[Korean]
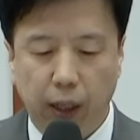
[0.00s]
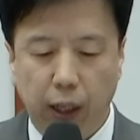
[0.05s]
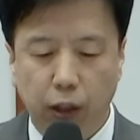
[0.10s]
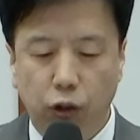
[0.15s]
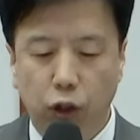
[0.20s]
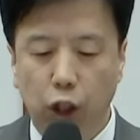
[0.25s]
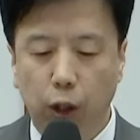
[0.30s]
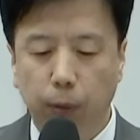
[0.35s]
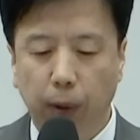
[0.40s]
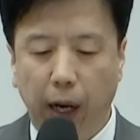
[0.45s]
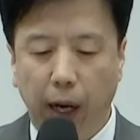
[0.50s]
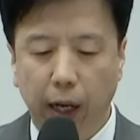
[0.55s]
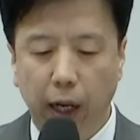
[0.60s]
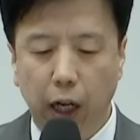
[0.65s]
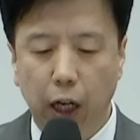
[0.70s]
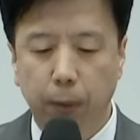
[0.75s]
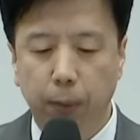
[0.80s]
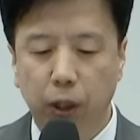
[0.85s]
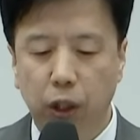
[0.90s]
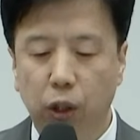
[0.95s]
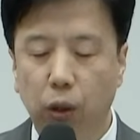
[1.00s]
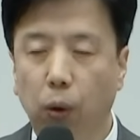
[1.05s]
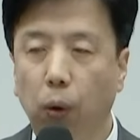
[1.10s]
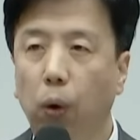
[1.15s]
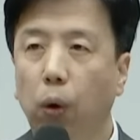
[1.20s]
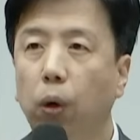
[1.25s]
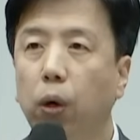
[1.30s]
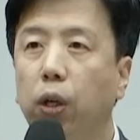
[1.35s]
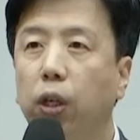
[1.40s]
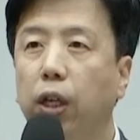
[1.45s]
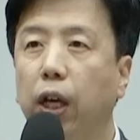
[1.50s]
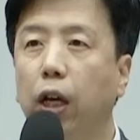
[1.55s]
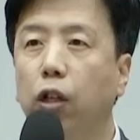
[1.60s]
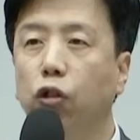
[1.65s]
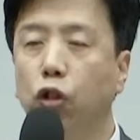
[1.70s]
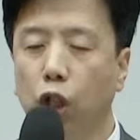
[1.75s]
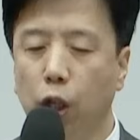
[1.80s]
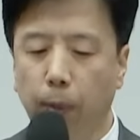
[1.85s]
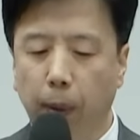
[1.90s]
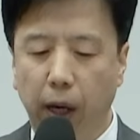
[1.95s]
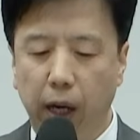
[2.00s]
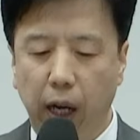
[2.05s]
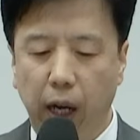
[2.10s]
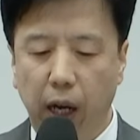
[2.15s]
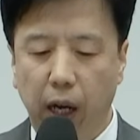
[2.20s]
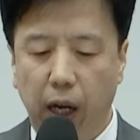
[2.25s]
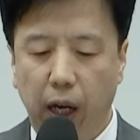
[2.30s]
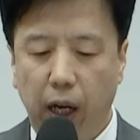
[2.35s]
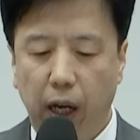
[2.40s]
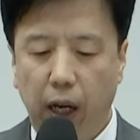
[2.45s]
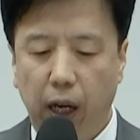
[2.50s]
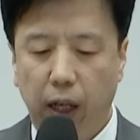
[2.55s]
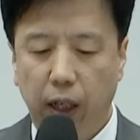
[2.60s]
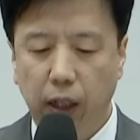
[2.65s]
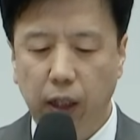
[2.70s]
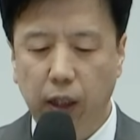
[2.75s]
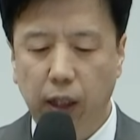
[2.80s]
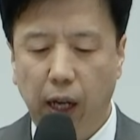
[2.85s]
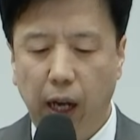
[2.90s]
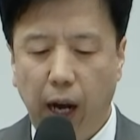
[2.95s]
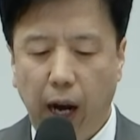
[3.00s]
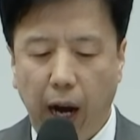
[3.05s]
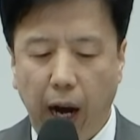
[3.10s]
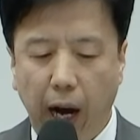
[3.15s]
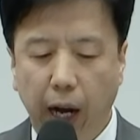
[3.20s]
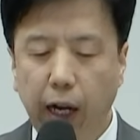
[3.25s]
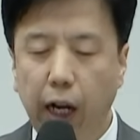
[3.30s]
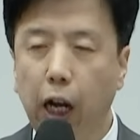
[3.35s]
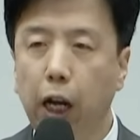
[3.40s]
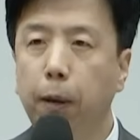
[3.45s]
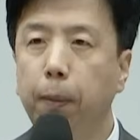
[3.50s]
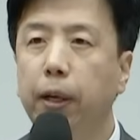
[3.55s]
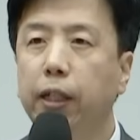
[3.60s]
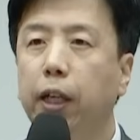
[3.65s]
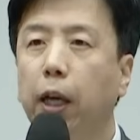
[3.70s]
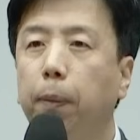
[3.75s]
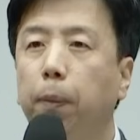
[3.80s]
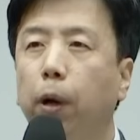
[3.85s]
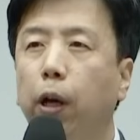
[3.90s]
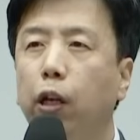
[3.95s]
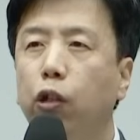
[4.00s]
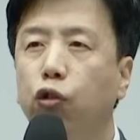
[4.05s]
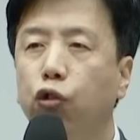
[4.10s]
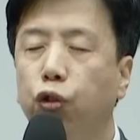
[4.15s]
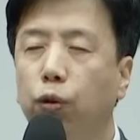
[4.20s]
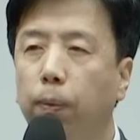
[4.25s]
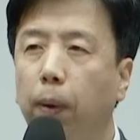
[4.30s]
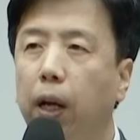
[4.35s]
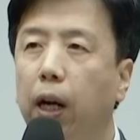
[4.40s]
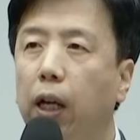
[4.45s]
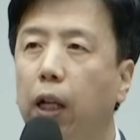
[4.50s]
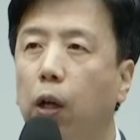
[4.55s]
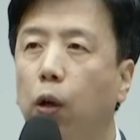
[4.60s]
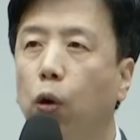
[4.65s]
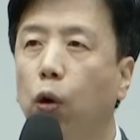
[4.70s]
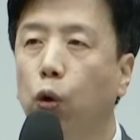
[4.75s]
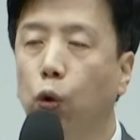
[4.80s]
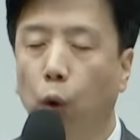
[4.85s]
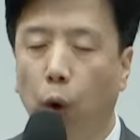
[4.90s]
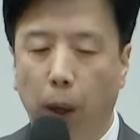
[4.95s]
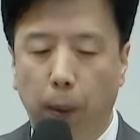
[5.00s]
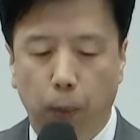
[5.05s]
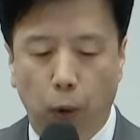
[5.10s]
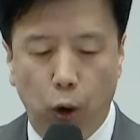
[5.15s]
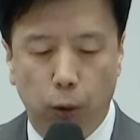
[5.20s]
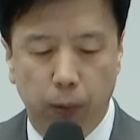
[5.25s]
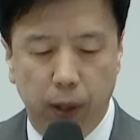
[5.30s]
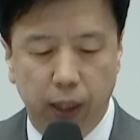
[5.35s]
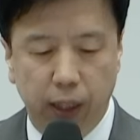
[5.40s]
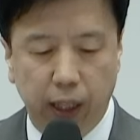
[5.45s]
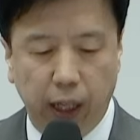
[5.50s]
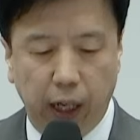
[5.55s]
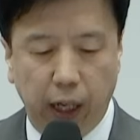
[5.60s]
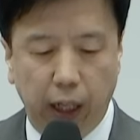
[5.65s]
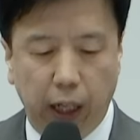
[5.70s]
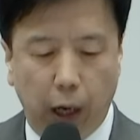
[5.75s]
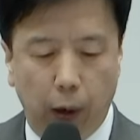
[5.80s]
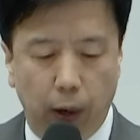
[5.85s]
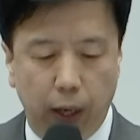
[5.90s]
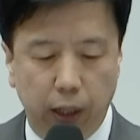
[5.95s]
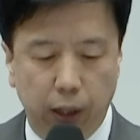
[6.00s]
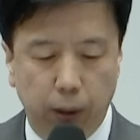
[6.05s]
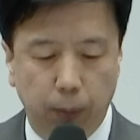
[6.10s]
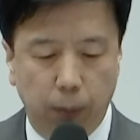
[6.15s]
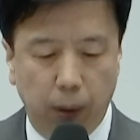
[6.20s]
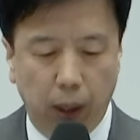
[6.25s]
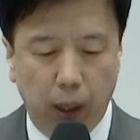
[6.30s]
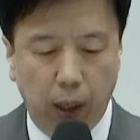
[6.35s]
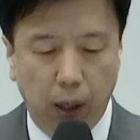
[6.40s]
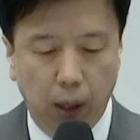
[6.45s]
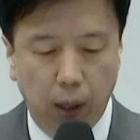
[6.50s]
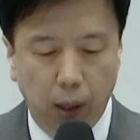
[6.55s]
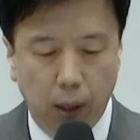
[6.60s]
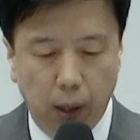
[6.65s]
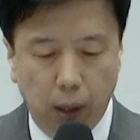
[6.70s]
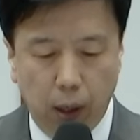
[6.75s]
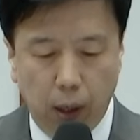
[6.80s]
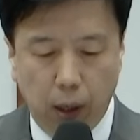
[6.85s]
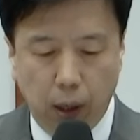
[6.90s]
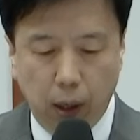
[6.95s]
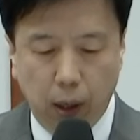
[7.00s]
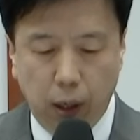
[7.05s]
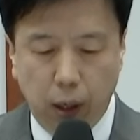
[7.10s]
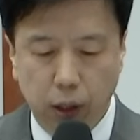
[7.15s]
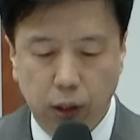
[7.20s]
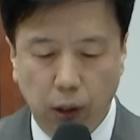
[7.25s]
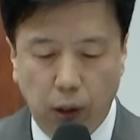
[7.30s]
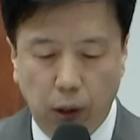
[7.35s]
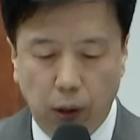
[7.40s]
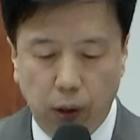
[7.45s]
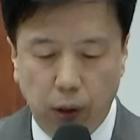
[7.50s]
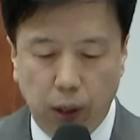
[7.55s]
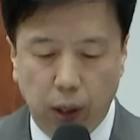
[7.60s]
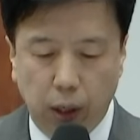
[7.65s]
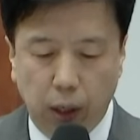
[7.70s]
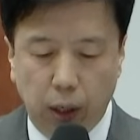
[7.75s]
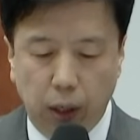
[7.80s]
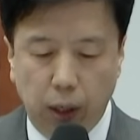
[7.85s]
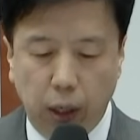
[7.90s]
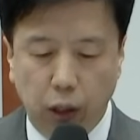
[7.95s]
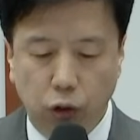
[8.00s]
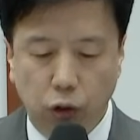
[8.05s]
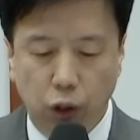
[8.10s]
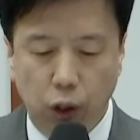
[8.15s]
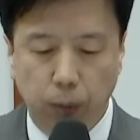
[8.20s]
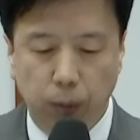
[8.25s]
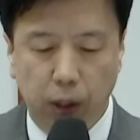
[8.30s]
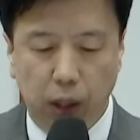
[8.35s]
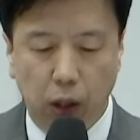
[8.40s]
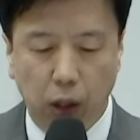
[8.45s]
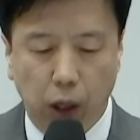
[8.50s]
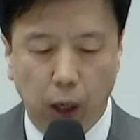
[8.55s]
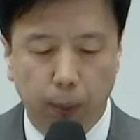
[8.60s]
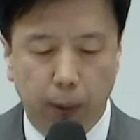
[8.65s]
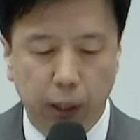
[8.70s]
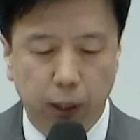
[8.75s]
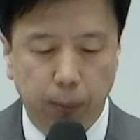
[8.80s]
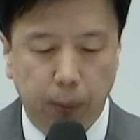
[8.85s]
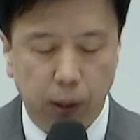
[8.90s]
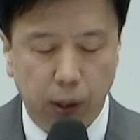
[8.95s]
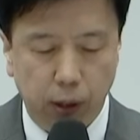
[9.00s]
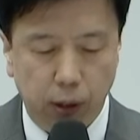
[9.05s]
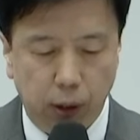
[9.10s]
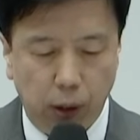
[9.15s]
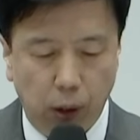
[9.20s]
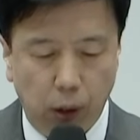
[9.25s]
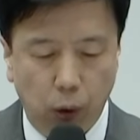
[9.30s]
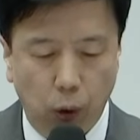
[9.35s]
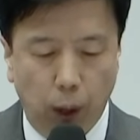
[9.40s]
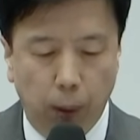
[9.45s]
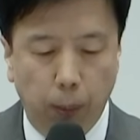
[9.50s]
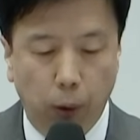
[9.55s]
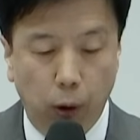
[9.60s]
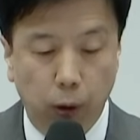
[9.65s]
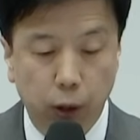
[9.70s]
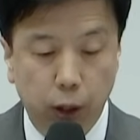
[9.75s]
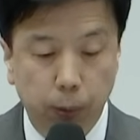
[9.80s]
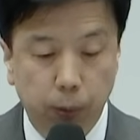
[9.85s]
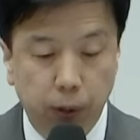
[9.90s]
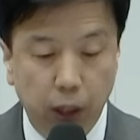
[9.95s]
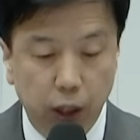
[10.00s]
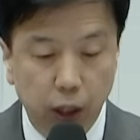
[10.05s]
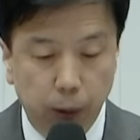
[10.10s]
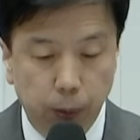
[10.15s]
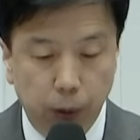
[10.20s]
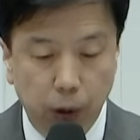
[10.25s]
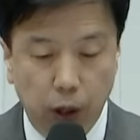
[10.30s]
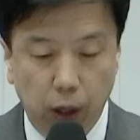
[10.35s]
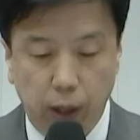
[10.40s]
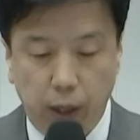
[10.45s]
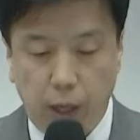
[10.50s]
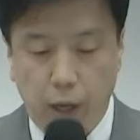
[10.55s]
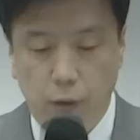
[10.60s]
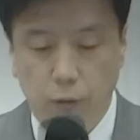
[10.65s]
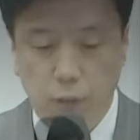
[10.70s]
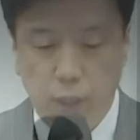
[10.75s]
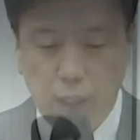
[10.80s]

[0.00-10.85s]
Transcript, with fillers: 예수님은 하나님이시고 예수님 안에는 하나님의 생명이 충만하다고 요한복음 1장에 나와 있습니다. 그래서 예수님은 이렇게 말씀하셨어요. 요한복음 10장 10절인데요.